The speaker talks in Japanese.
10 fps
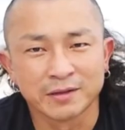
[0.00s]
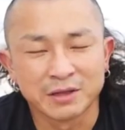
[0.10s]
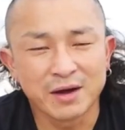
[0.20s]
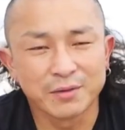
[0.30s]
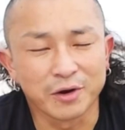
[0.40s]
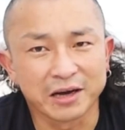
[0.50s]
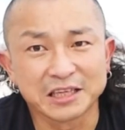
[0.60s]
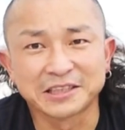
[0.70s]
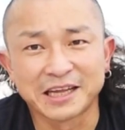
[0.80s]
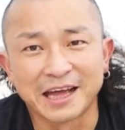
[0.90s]
今もうあれで
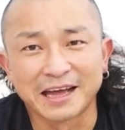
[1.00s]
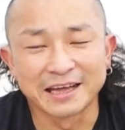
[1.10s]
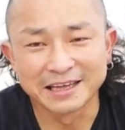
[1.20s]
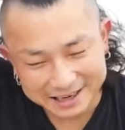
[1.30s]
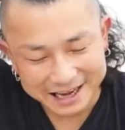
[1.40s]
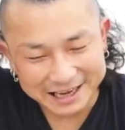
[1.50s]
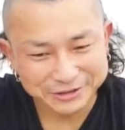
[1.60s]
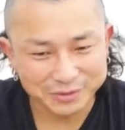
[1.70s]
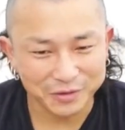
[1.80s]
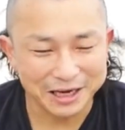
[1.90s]
すね半
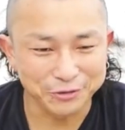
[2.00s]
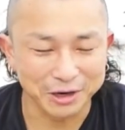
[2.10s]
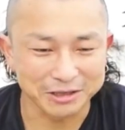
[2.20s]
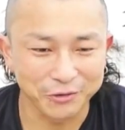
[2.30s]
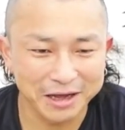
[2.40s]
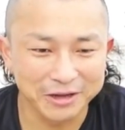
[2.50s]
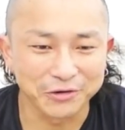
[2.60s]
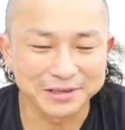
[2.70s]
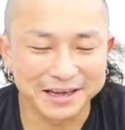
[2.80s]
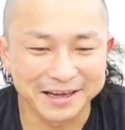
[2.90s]
ズボン履いてる方おらんや
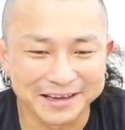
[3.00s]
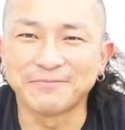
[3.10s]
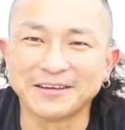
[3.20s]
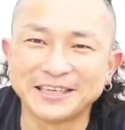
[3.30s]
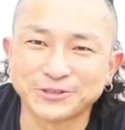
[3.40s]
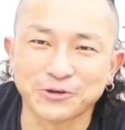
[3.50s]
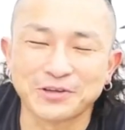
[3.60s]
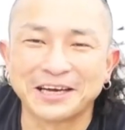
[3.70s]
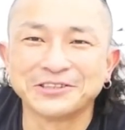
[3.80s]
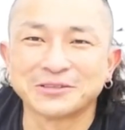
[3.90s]
ろうなベリーショート
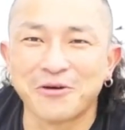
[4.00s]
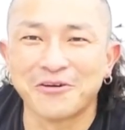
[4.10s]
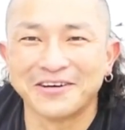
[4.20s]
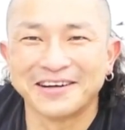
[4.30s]
の半ズボン